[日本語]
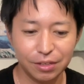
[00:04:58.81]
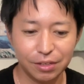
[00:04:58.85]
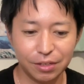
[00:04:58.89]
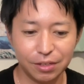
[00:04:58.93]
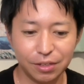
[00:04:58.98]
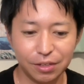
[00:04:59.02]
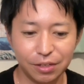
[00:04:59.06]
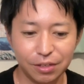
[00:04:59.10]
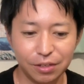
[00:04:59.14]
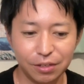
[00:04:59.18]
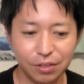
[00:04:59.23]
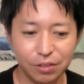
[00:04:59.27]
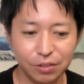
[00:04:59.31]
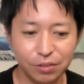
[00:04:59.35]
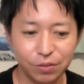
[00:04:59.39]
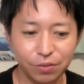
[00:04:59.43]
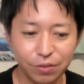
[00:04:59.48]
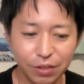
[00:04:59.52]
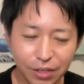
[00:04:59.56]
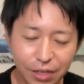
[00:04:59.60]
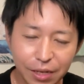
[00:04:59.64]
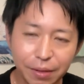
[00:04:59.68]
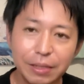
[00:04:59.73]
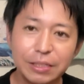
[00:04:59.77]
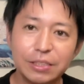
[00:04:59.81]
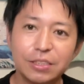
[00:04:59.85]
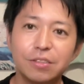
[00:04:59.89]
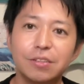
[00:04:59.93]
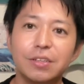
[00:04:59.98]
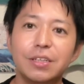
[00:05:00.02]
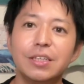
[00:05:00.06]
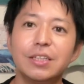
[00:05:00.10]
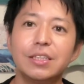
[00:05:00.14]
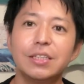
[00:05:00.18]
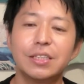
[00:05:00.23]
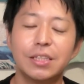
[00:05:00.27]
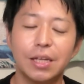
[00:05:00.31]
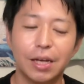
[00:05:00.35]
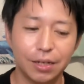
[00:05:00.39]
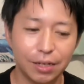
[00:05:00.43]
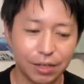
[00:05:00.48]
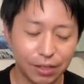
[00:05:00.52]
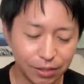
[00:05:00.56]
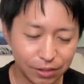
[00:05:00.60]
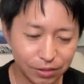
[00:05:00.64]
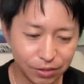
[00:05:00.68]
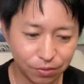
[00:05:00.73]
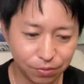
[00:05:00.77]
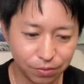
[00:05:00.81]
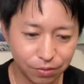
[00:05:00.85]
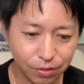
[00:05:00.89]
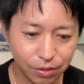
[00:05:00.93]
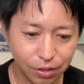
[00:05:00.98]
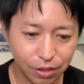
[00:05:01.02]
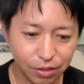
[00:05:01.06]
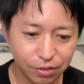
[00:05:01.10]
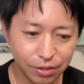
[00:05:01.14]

えー、それがツインスターなんですよ。